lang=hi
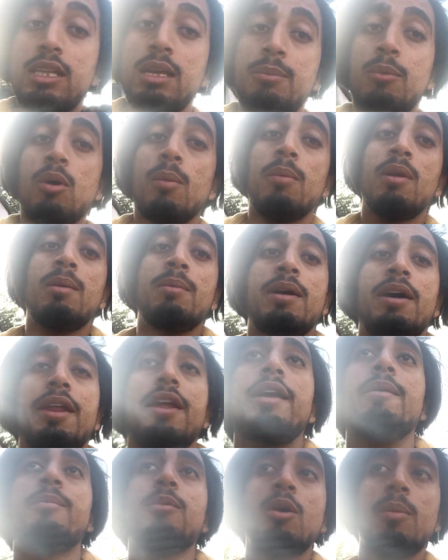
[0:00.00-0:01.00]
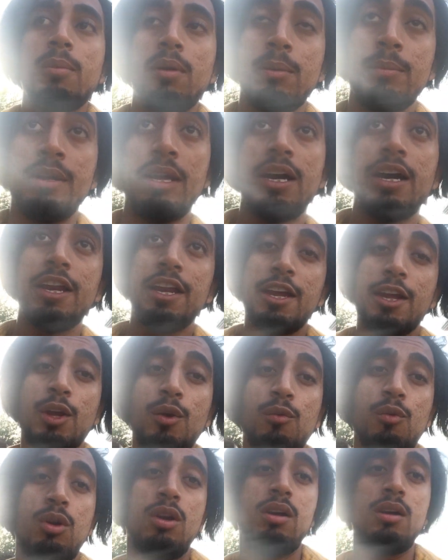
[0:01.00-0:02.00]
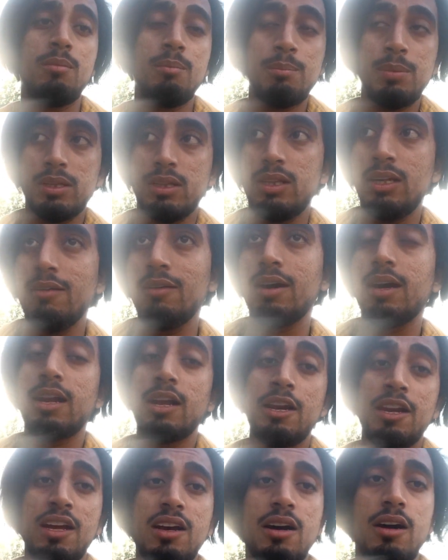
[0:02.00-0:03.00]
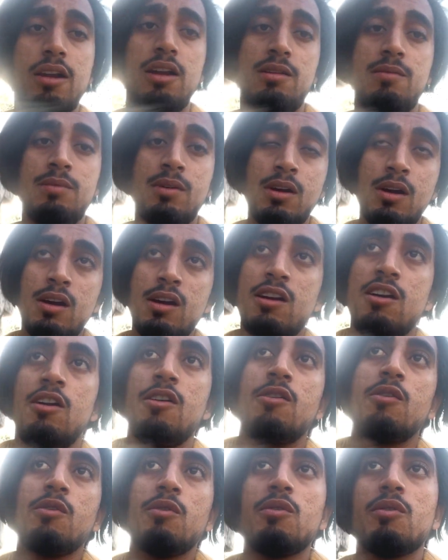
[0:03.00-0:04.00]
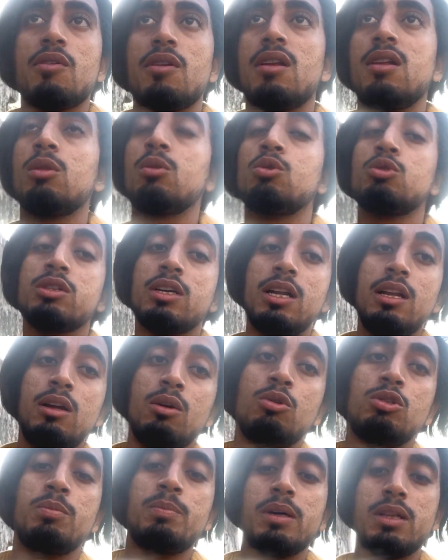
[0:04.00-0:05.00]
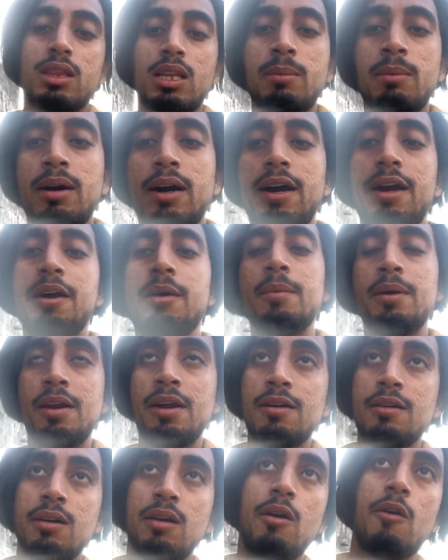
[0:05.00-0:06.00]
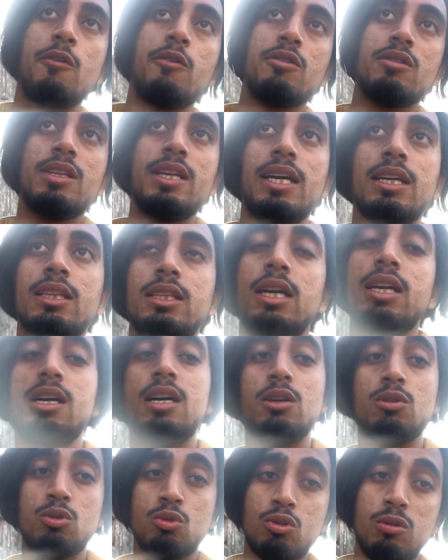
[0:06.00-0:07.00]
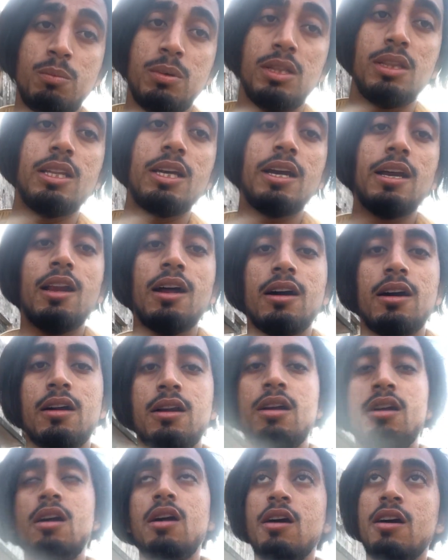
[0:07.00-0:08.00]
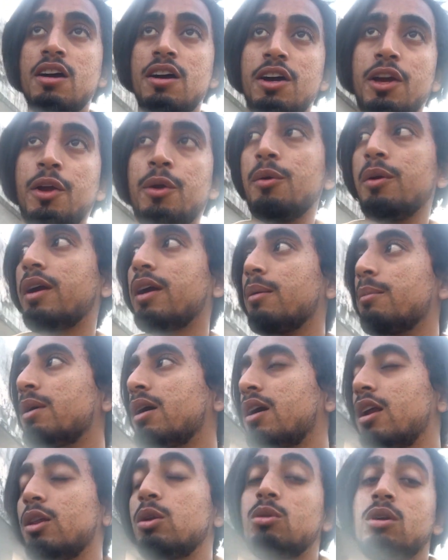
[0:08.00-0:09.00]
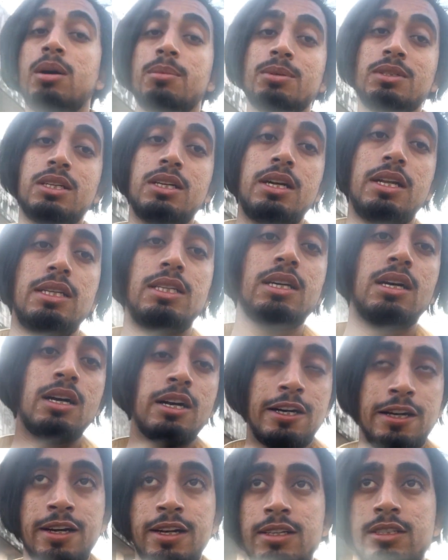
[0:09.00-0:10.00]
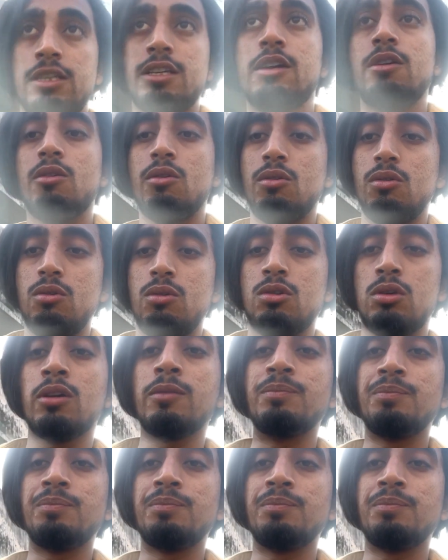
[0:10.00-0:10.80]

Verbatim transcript: एक प्रॉब्लम आ रही है प्रॉब्लम ये आ रही है कि वो ना पत्ती वगैरह नहीं खा रहा है और तो उसके लिए कुछ पत्ते मंगाए हैं मैंने और देखते हैं आज उसको पत्ते खिलाकर क्योंकि बकरा थोड़ा अपसेट है जगह हटने से और